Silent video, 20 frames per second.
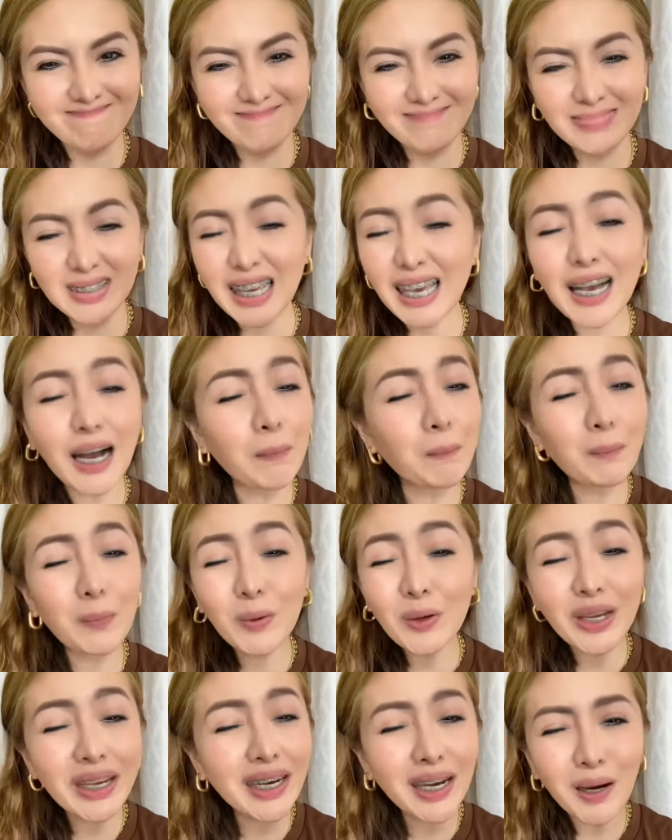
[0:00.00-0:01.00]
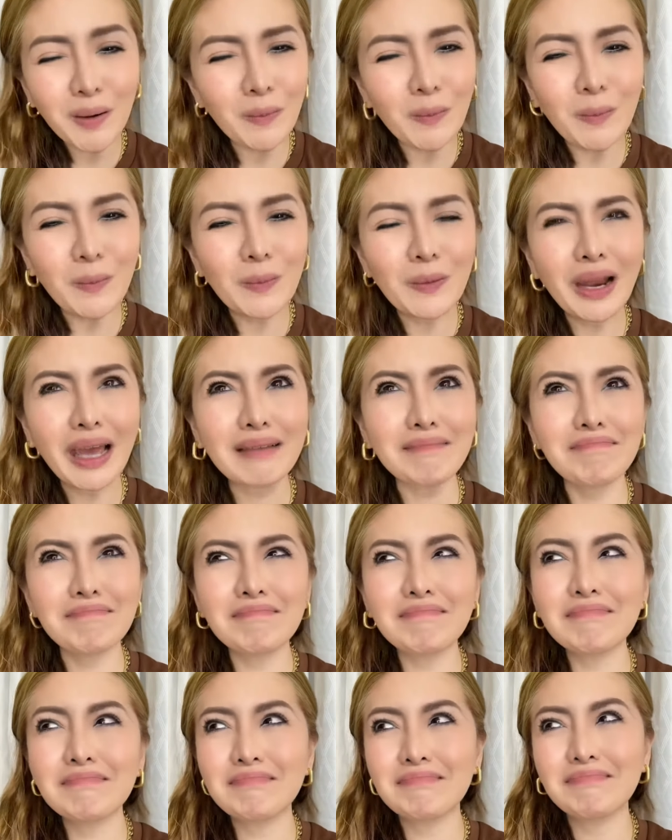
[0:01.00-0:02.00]
gikapoy na ko like
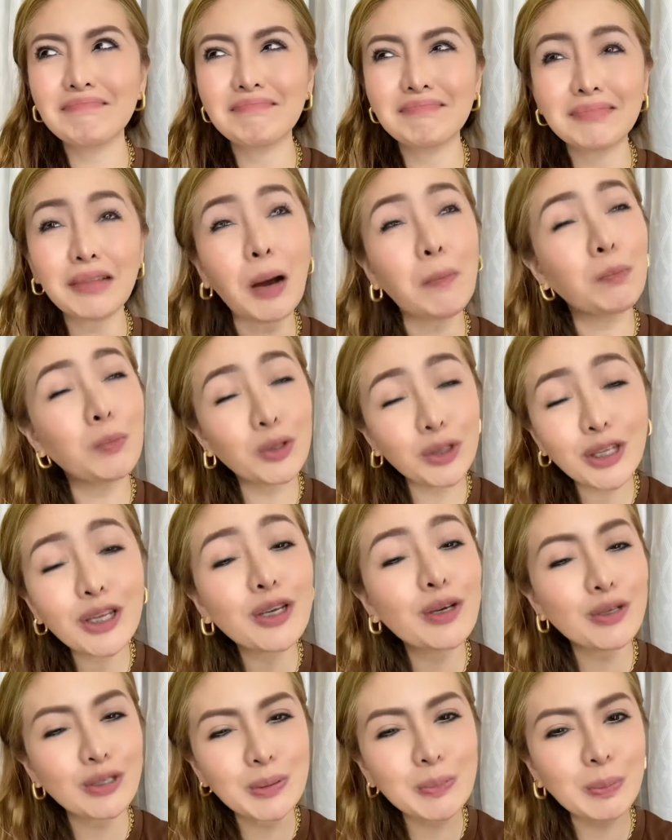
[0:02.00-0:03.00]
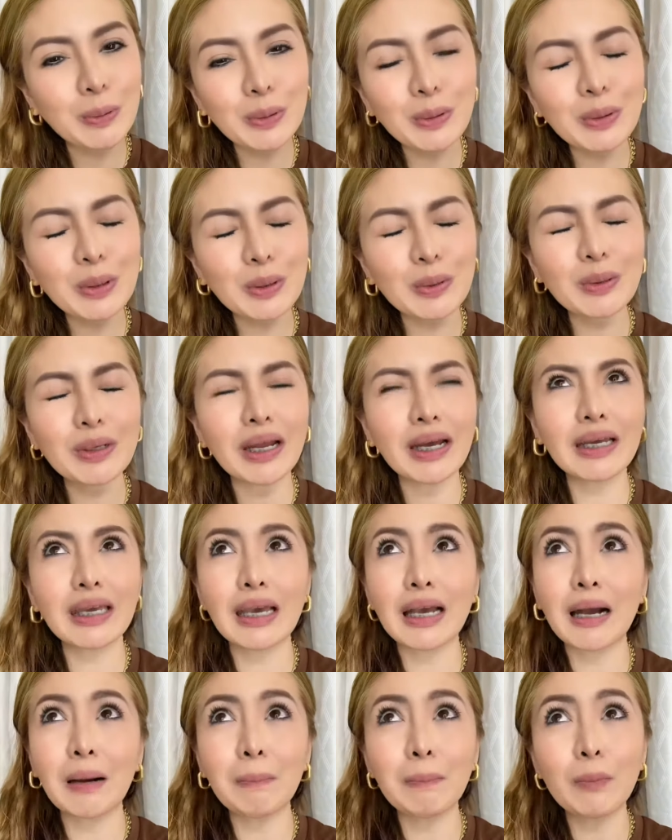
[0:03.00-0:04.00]
nabot na gyud punto na
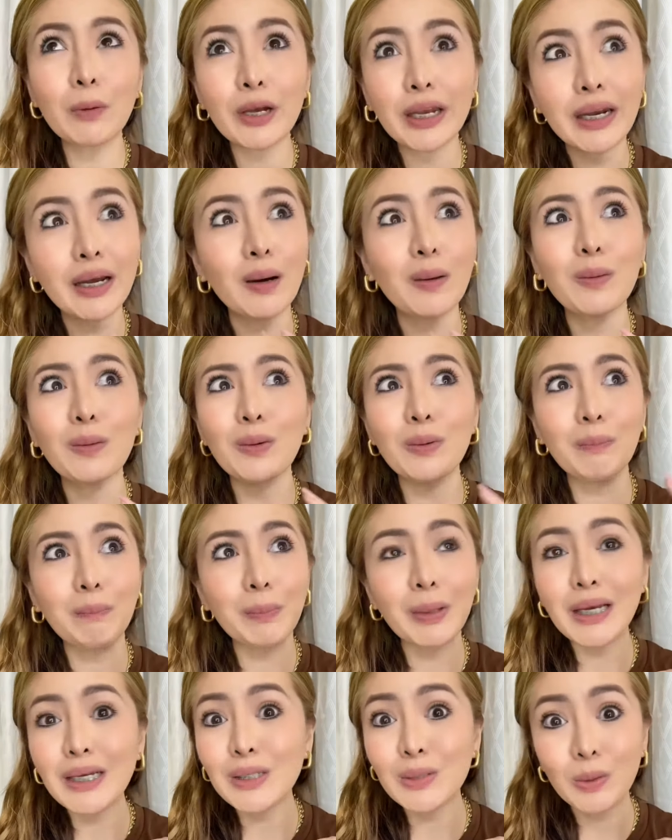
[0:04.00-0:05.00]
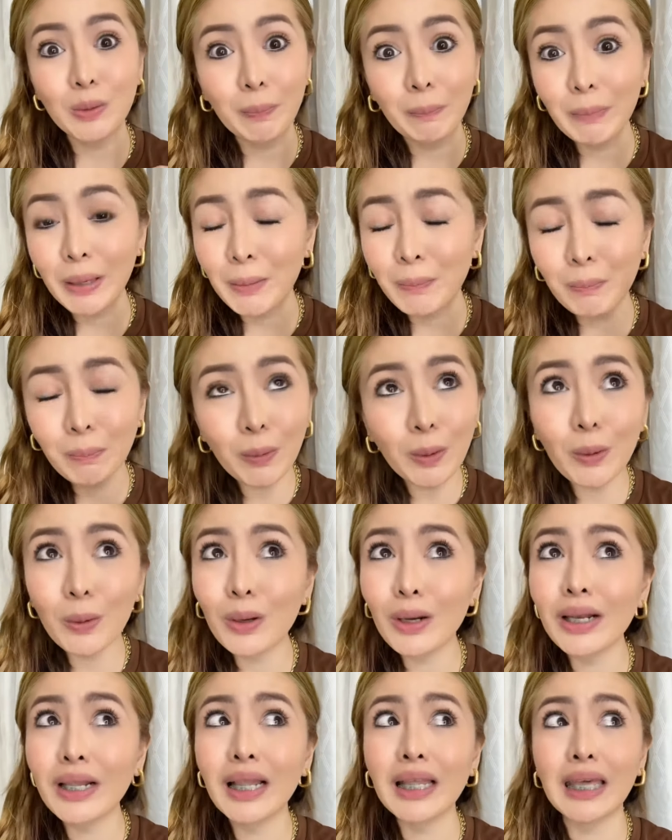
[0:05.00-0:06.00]
gikapoy na ko og place og people
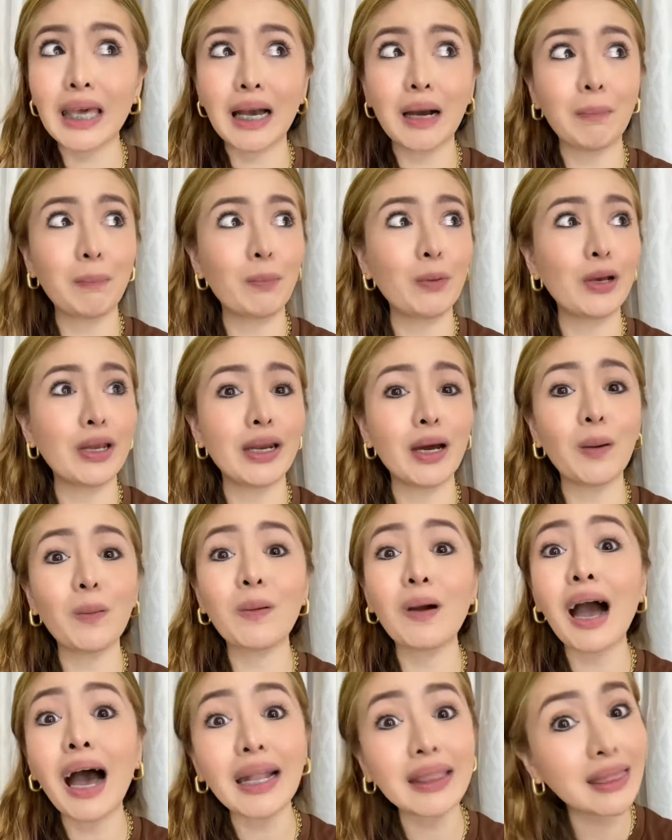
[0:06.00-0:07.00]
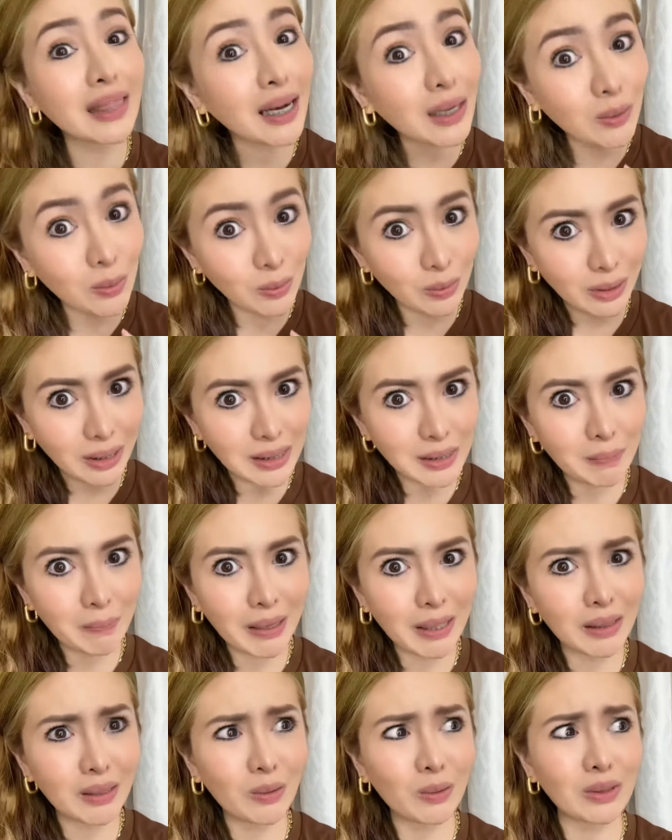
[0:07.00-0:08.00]
gikapoy na ko hatag og
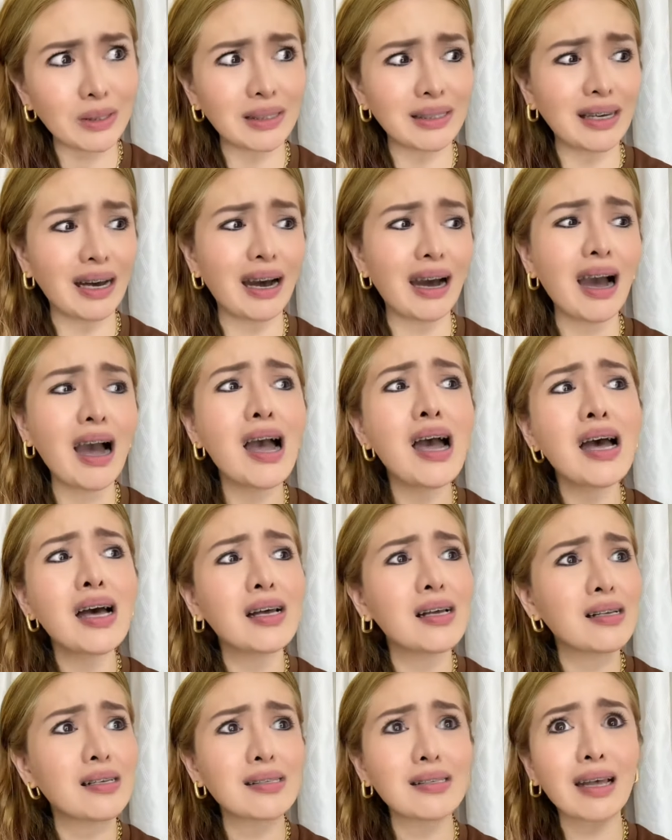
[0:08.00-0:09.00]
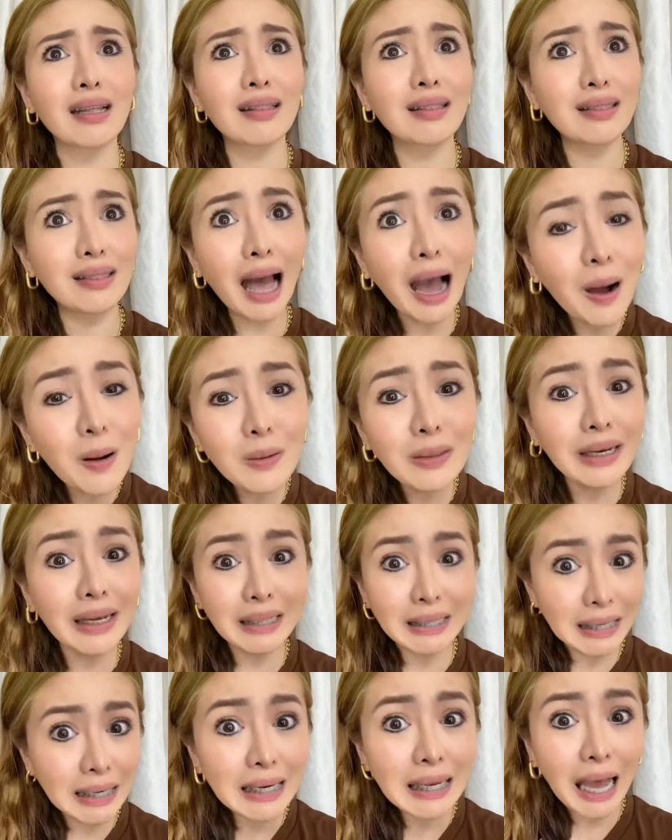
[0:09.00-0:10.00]
respeto sa sa tao na
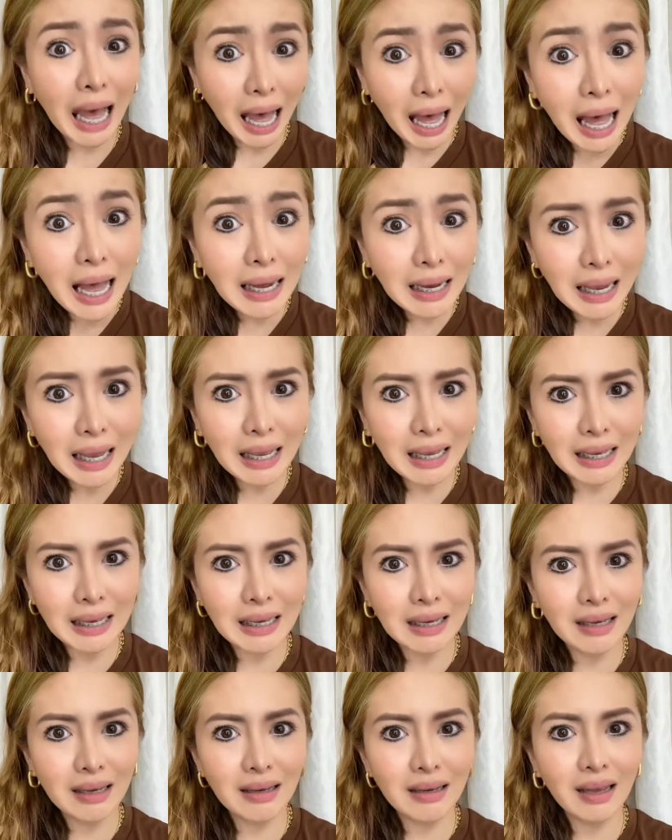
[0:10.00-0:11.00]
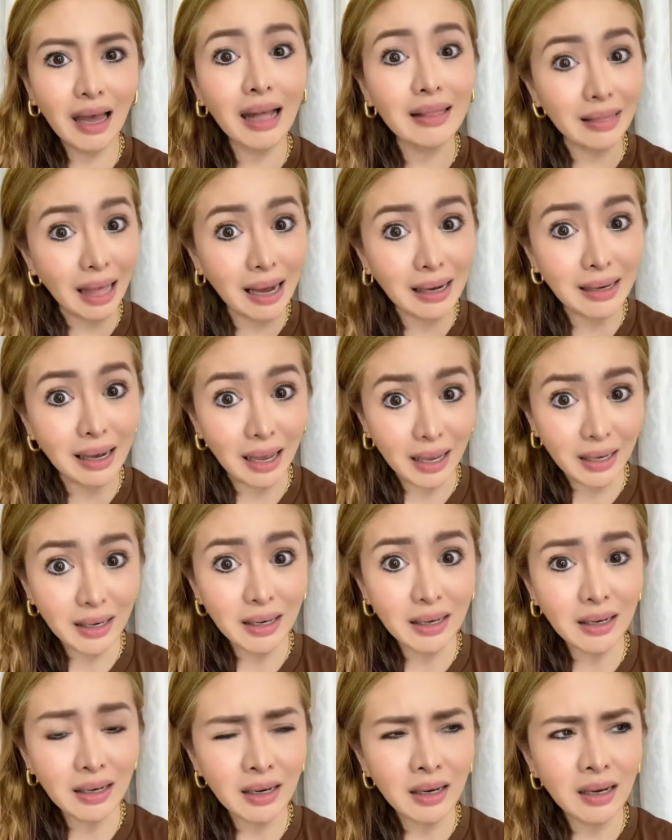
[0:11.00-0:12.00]
dili angay hatagan